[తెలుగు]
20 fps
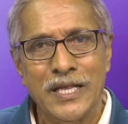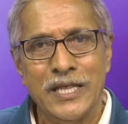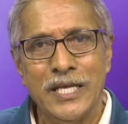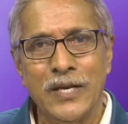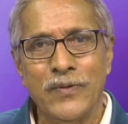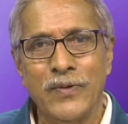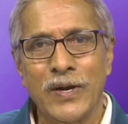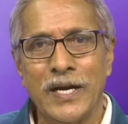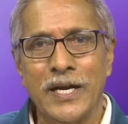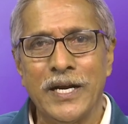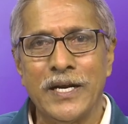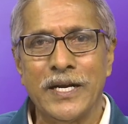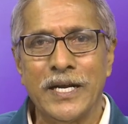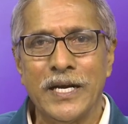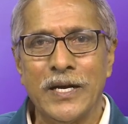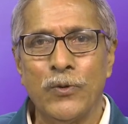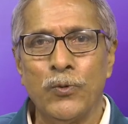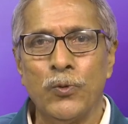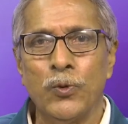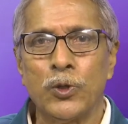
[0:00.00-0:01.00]
దీనివల్ల అంటే
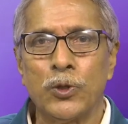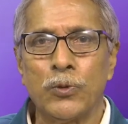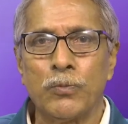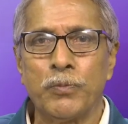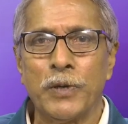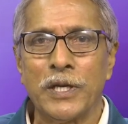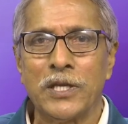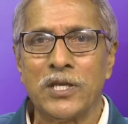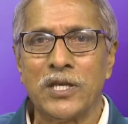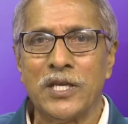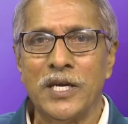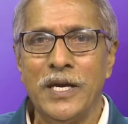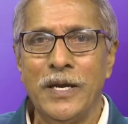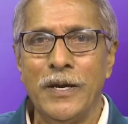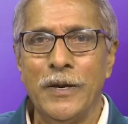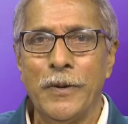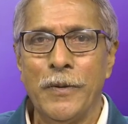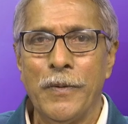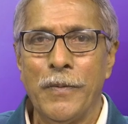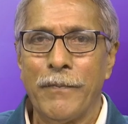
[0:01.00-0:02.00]

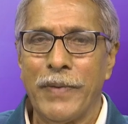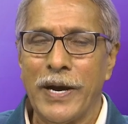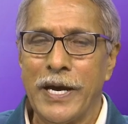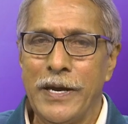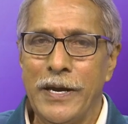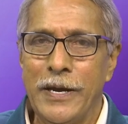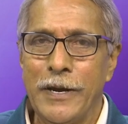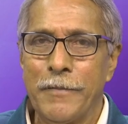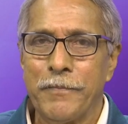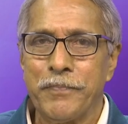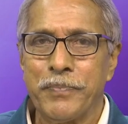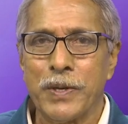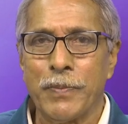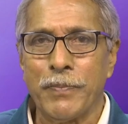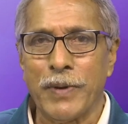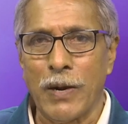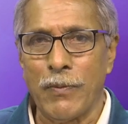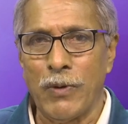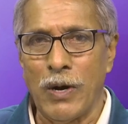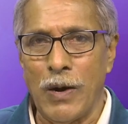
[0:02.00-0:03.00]
ఉత్పత్తిపై
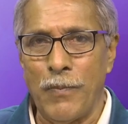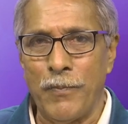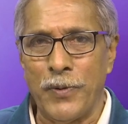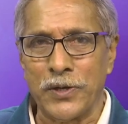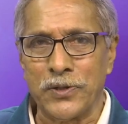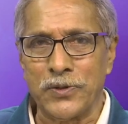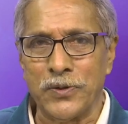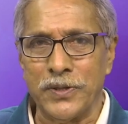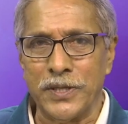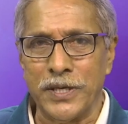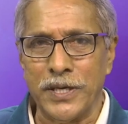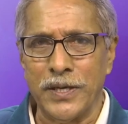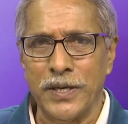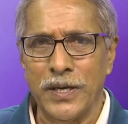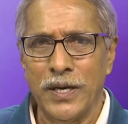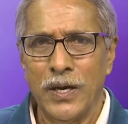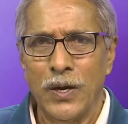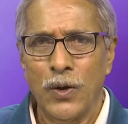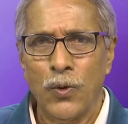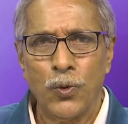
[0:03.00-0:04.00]
ప్రభావం పడుతుంది
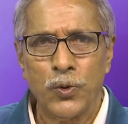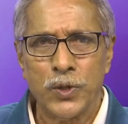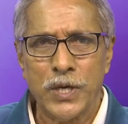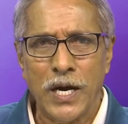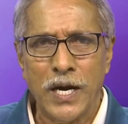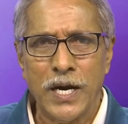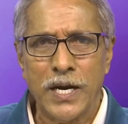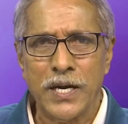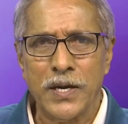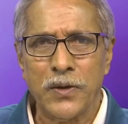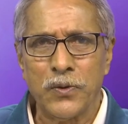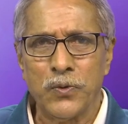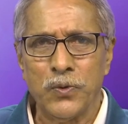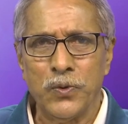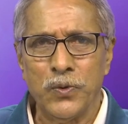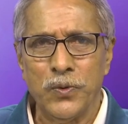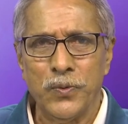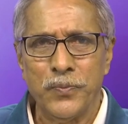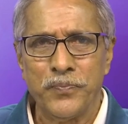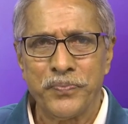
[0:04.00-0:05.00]
ఉదాహరణకు
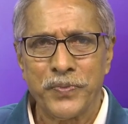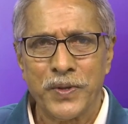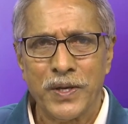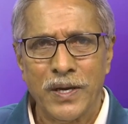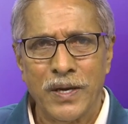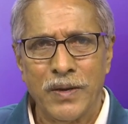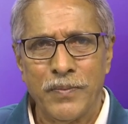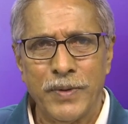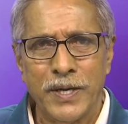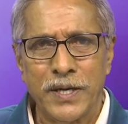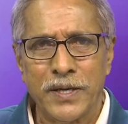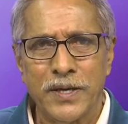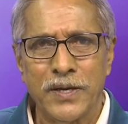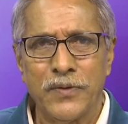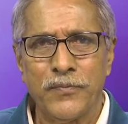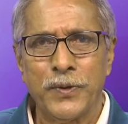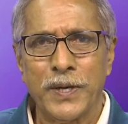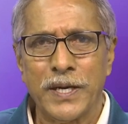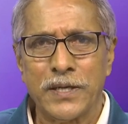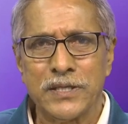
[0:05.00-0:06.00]
మనకి
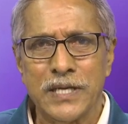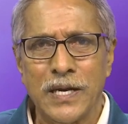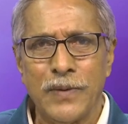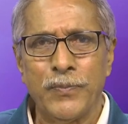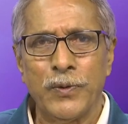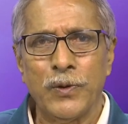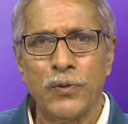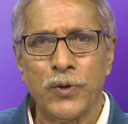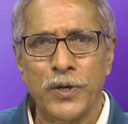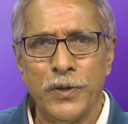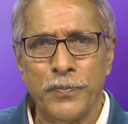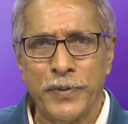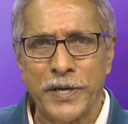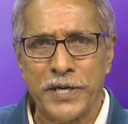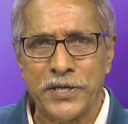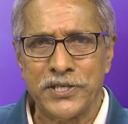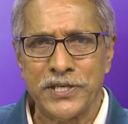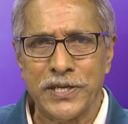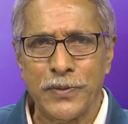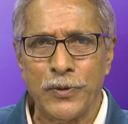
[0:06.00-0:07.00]
ఫర్ ఎగ్జాంపుల్ కొన్ని
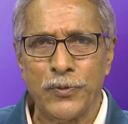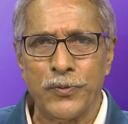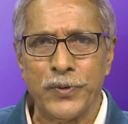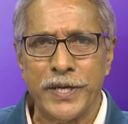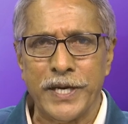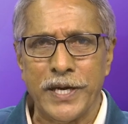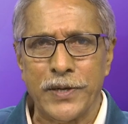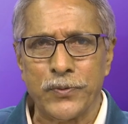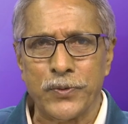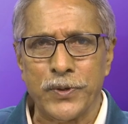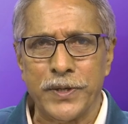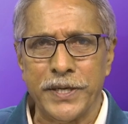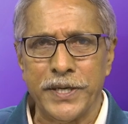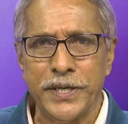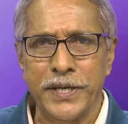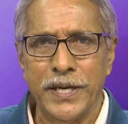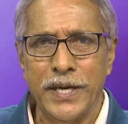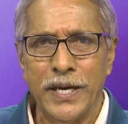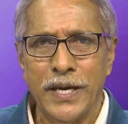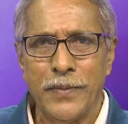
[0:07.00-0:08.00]
పరిశ్రమలు ఉన్నాయనుకోండి
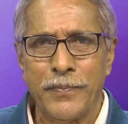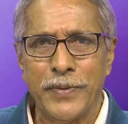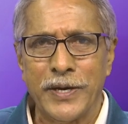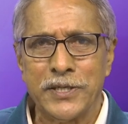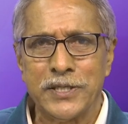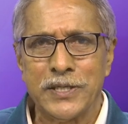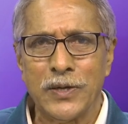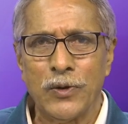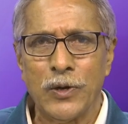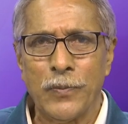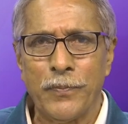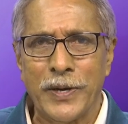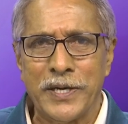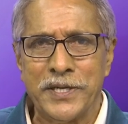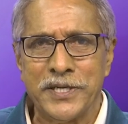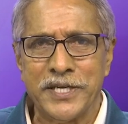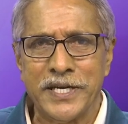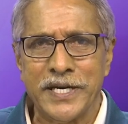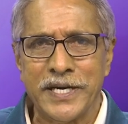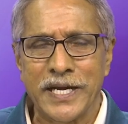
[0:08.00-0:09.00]
పరిశ్రమలో
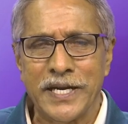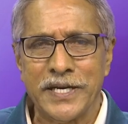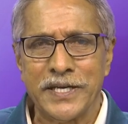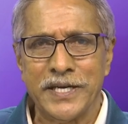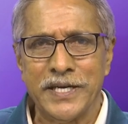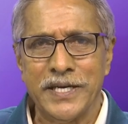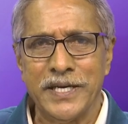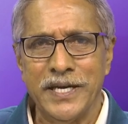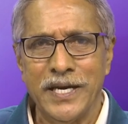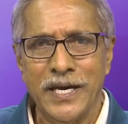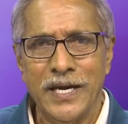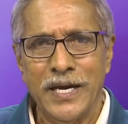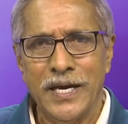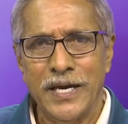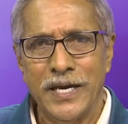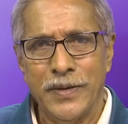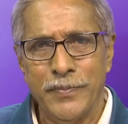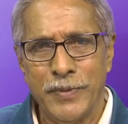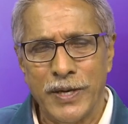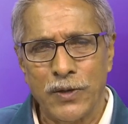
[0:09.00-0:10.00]
పనిచేయడానికి
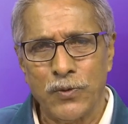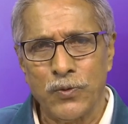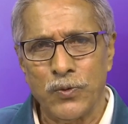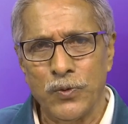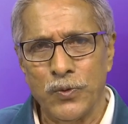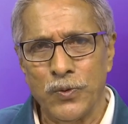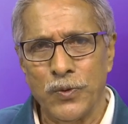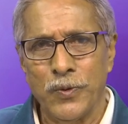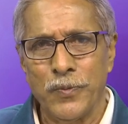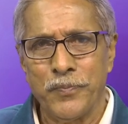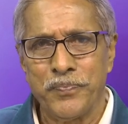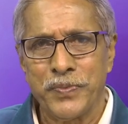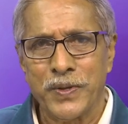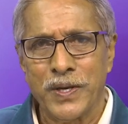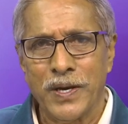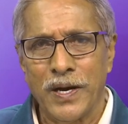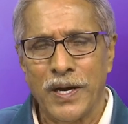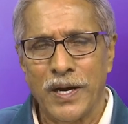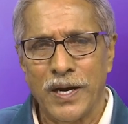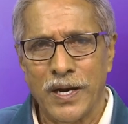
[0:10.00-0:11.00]
మనకు
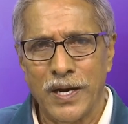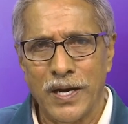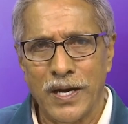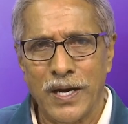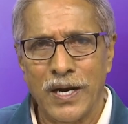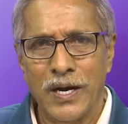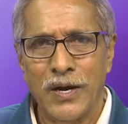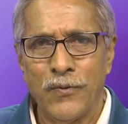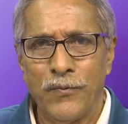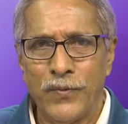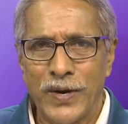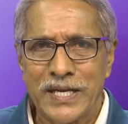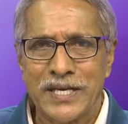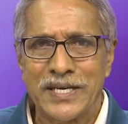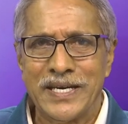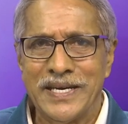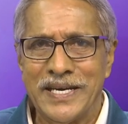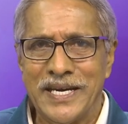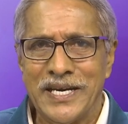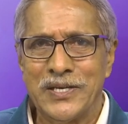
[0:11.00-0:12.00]

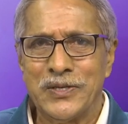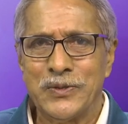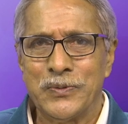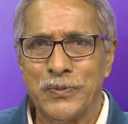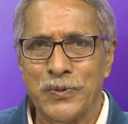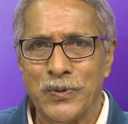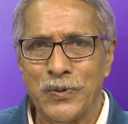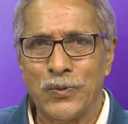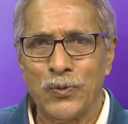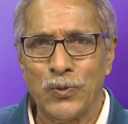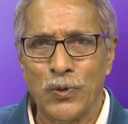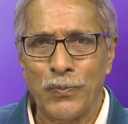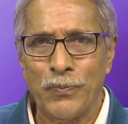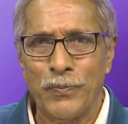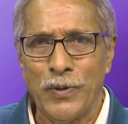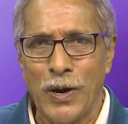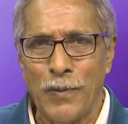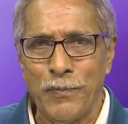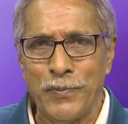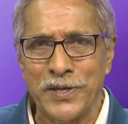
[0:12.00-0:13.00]
వర్కింగ్ ఏజ్ గ్రూప్
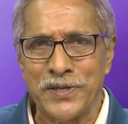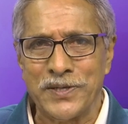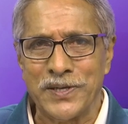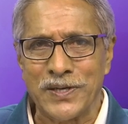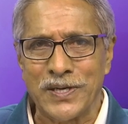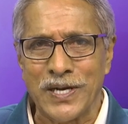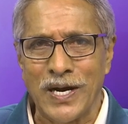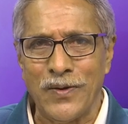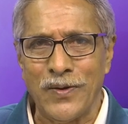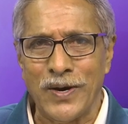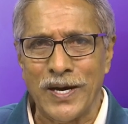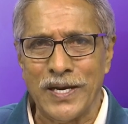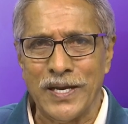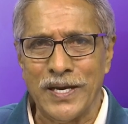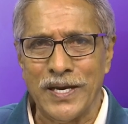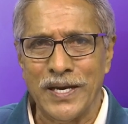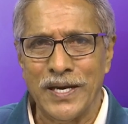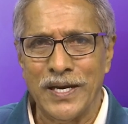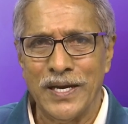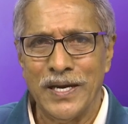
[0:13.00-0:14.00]
పాపులేషన్ కావాలి
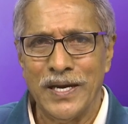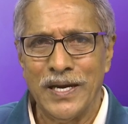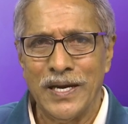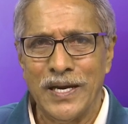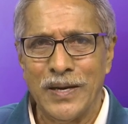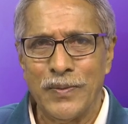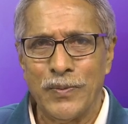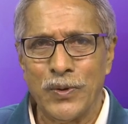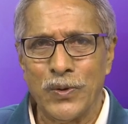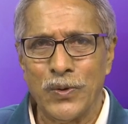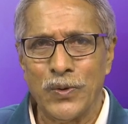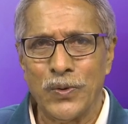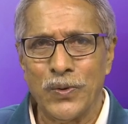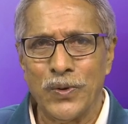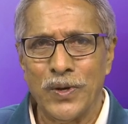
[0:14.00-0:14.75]
ఇప్పుడు